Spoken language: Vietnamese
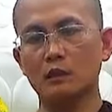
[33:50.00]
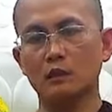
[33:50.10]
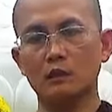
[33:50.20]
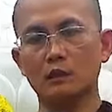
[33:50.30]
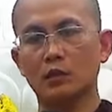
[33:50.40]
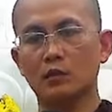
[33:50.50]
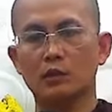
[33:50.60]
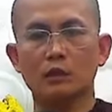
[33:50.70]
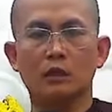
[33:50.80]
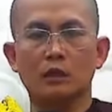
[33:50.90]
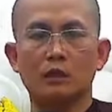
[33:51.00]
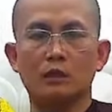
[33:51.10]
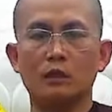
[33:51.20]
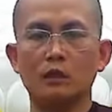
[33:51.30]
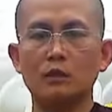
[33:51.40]
nhiều người
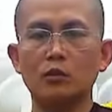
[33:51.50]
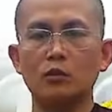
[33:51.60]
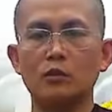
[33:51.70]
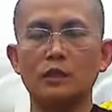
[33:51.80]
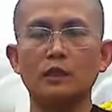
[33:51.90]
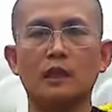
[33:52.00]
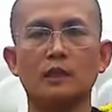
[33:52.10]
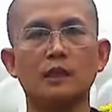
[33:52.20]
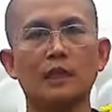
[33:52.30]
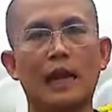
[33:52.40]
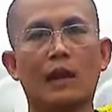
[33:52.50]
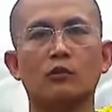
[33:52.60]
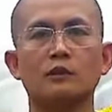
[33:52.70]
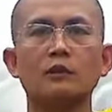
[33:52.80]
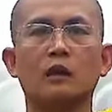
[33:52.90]
khi tu sinh ra những cái ảo
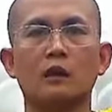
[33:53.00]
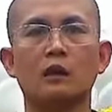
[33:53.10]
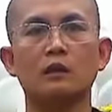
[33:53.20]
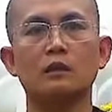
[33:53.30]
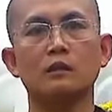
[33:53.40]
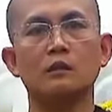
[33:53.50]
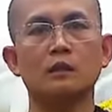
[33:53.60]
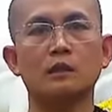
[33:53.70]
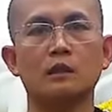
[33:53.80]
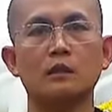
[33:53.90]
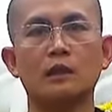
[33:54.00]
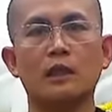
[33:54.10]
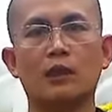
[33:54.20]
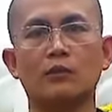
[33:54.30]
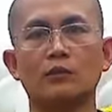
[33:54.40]
tưởng sinh ra những cái
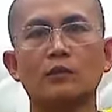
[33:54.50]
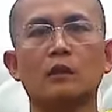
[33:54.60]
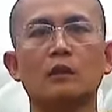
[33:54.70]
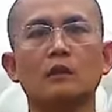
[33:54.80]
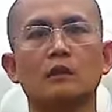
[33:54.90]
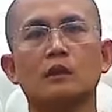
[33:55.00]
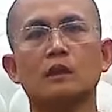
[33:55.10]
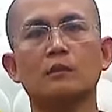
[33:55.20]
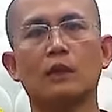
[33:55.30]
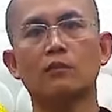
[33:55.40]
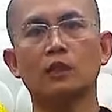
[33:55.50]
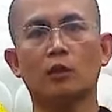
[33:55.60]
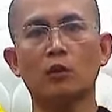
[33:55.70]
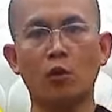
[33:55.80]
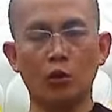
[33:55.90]
ảo tưởng khi mà vị
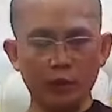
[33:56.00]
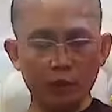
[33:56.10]
đó ngồi